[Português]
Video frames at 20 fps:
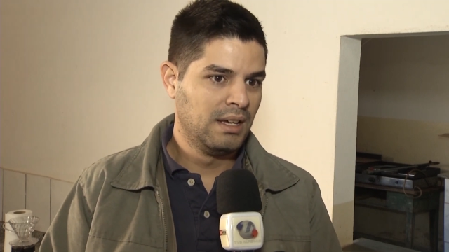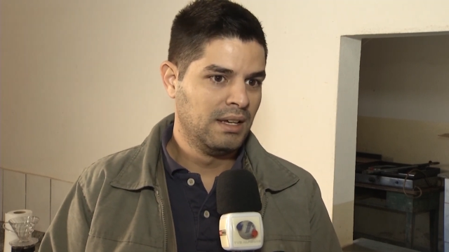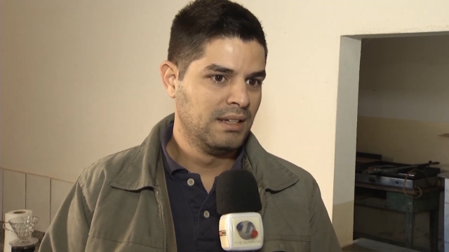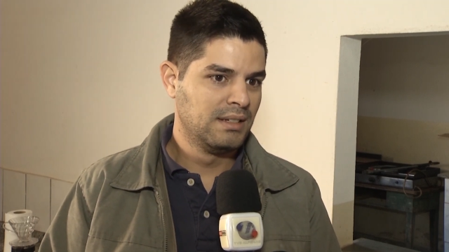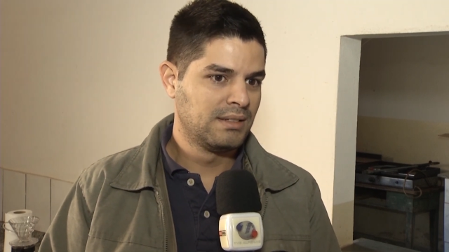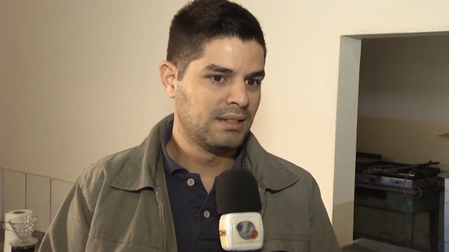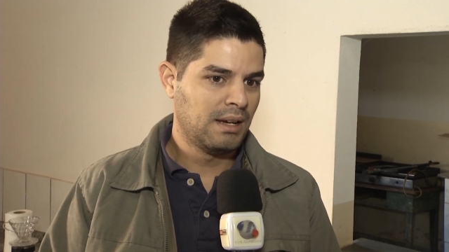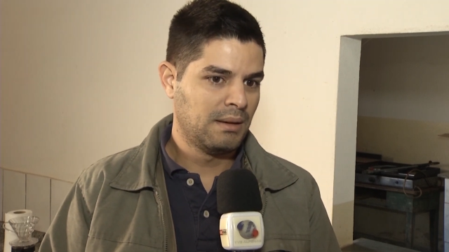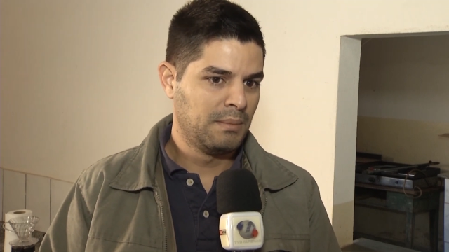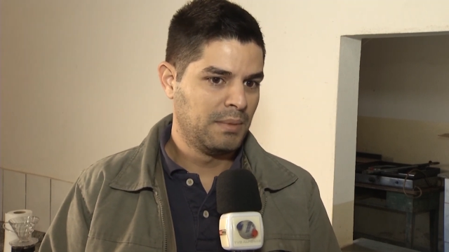e
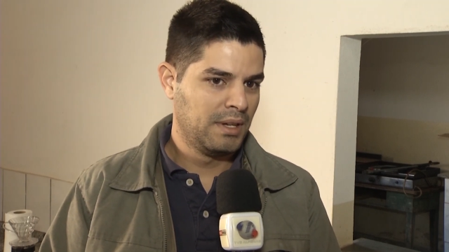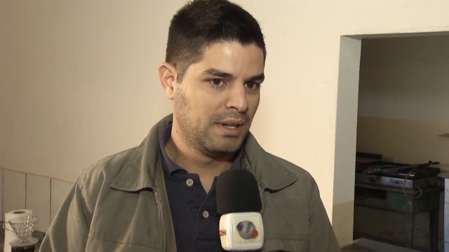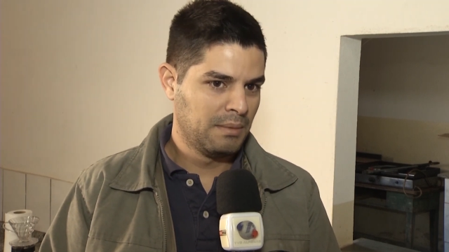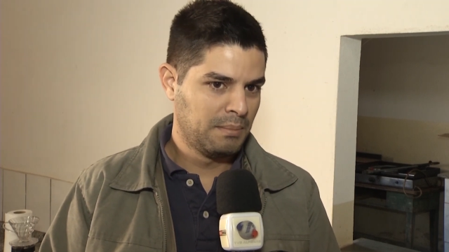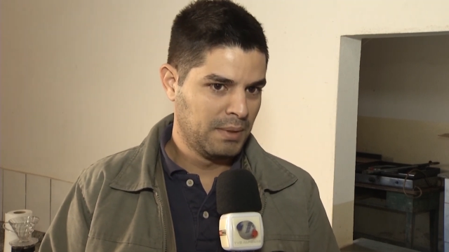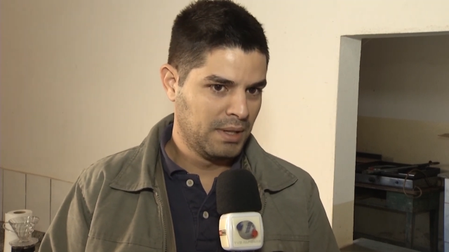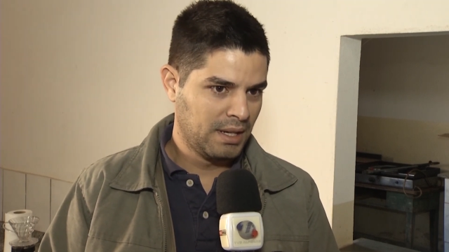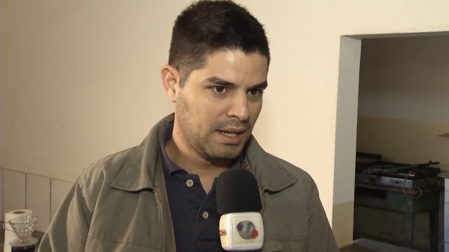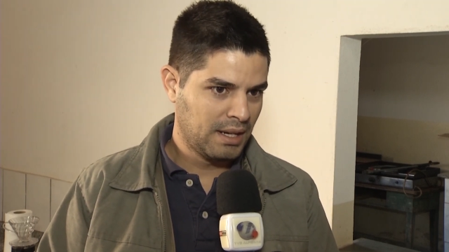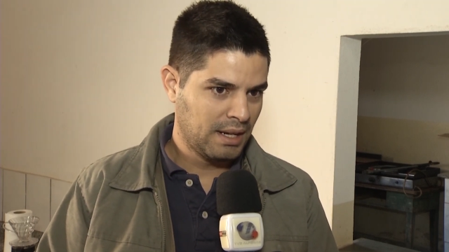saber
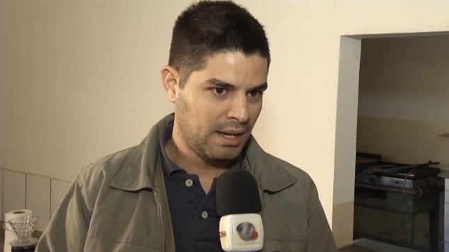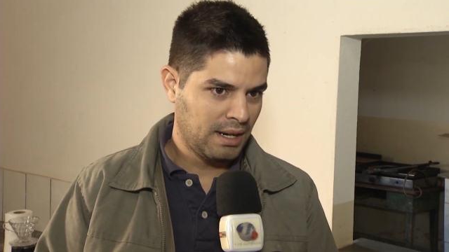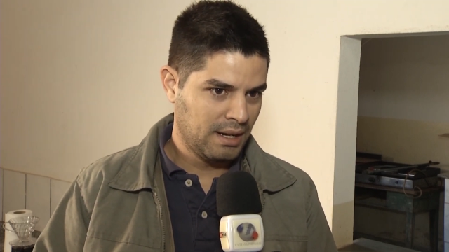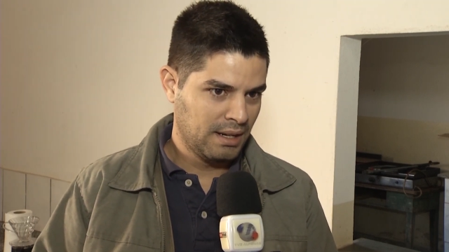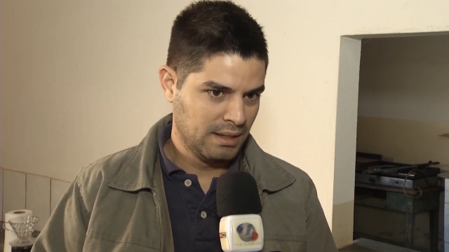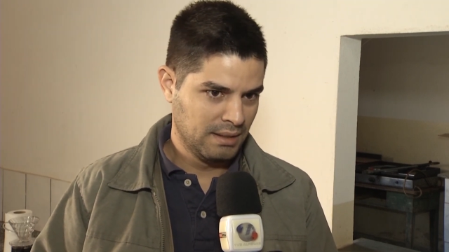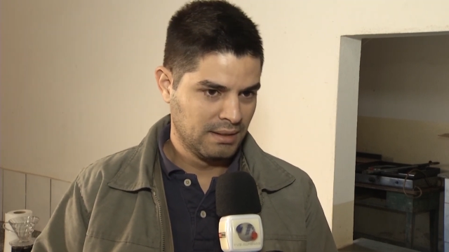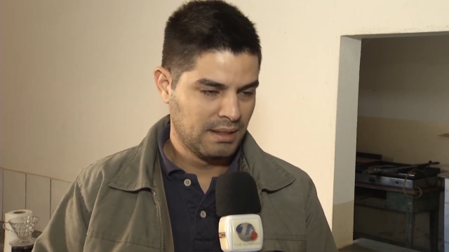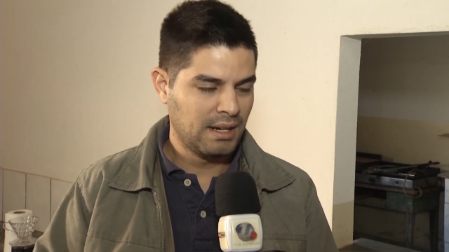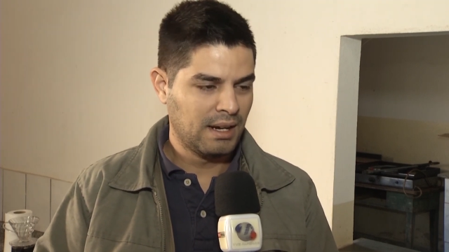aplicar
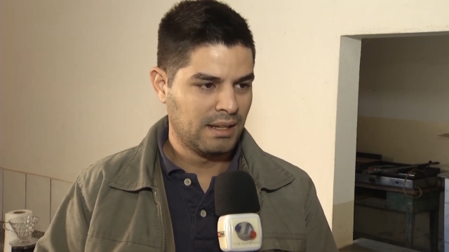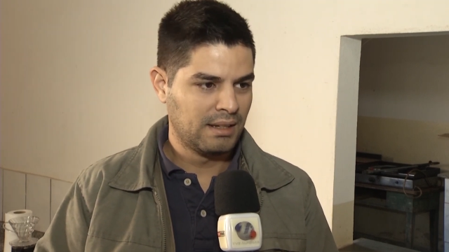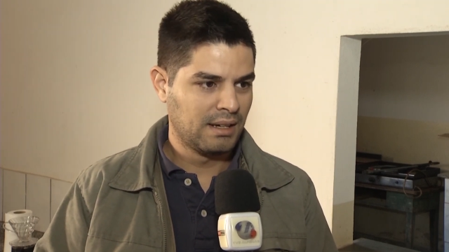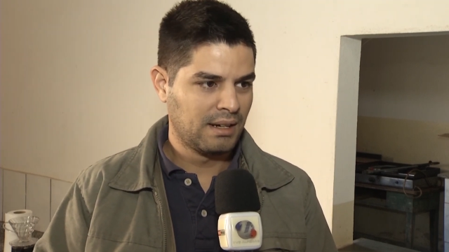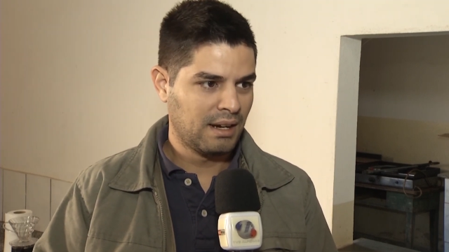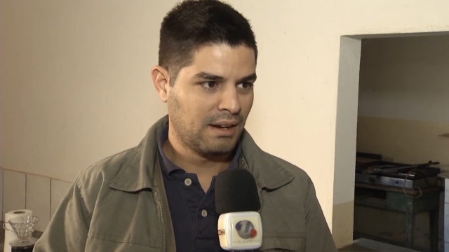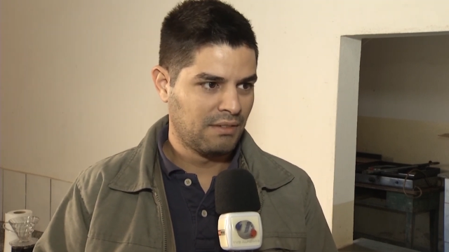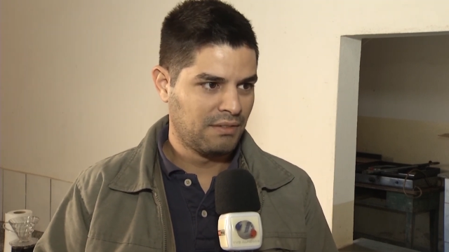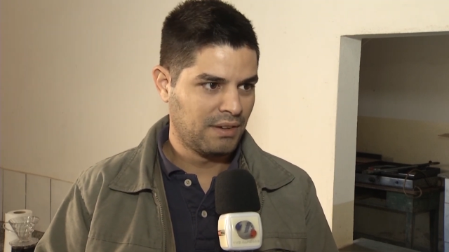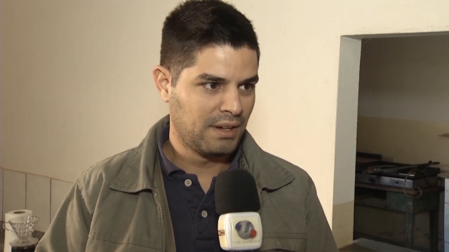cada
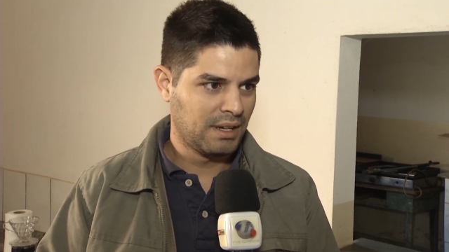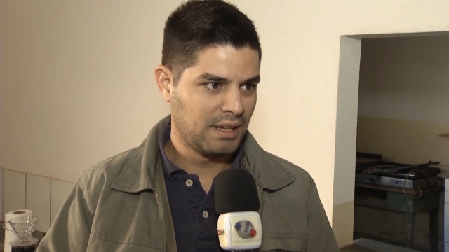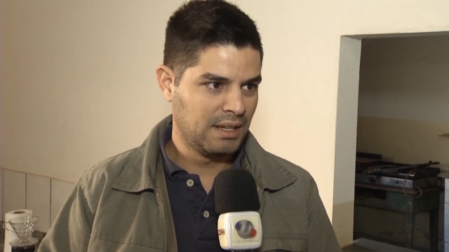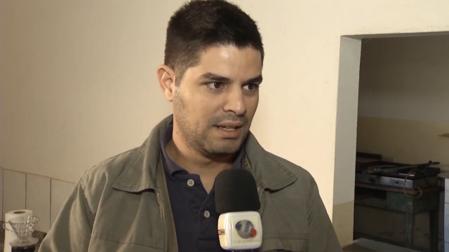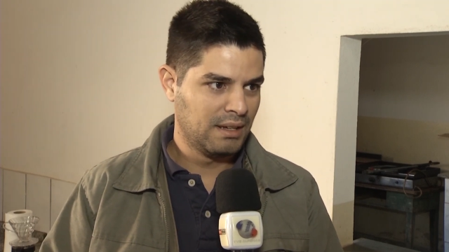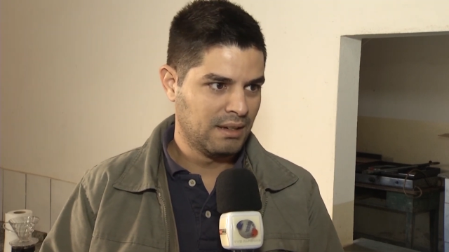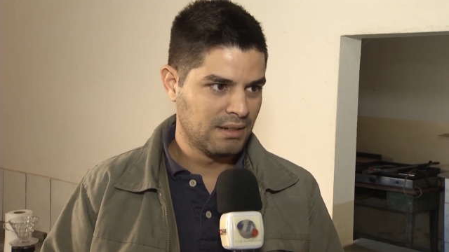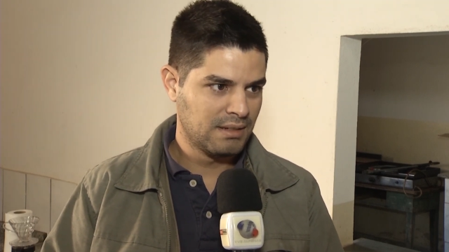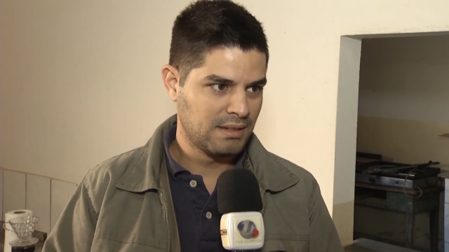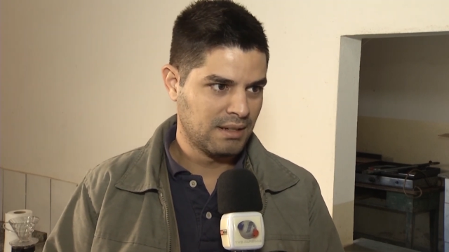café que
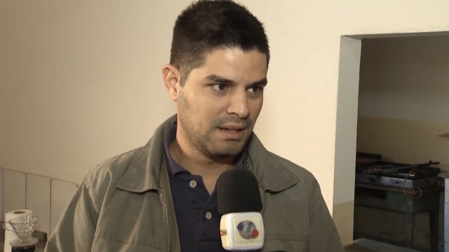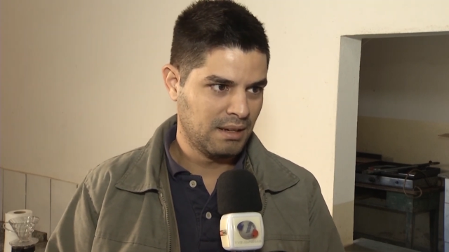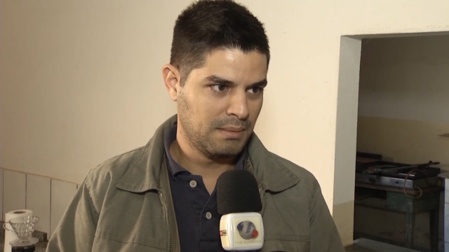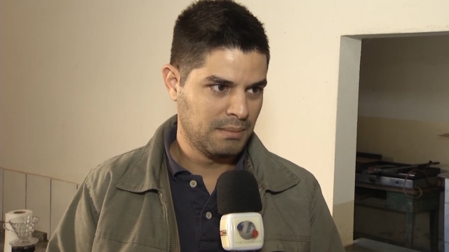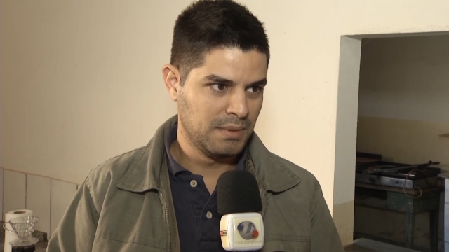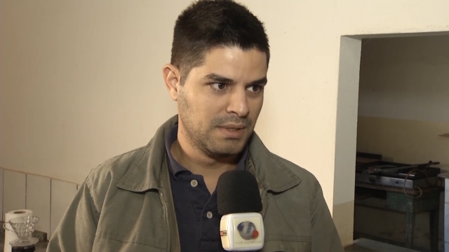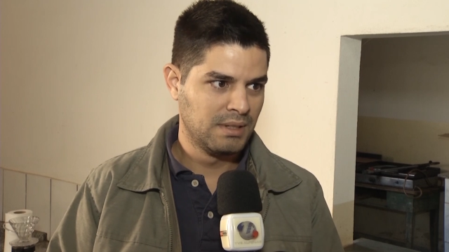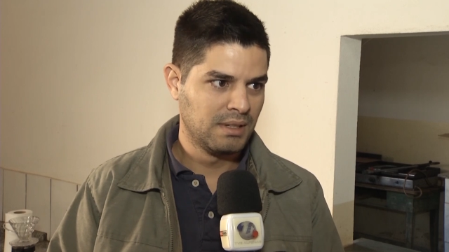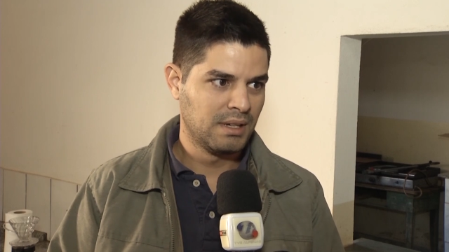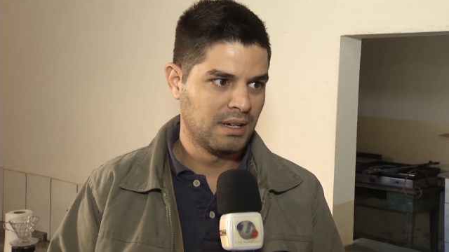ele
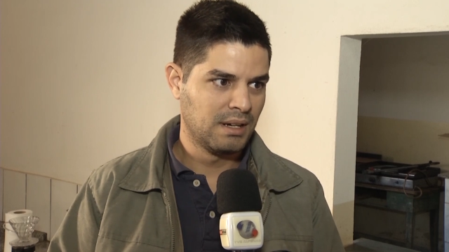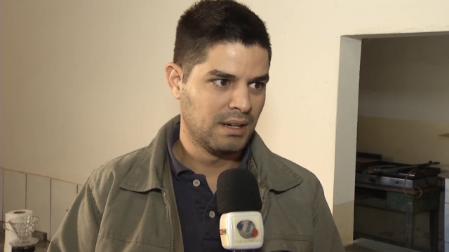recebe,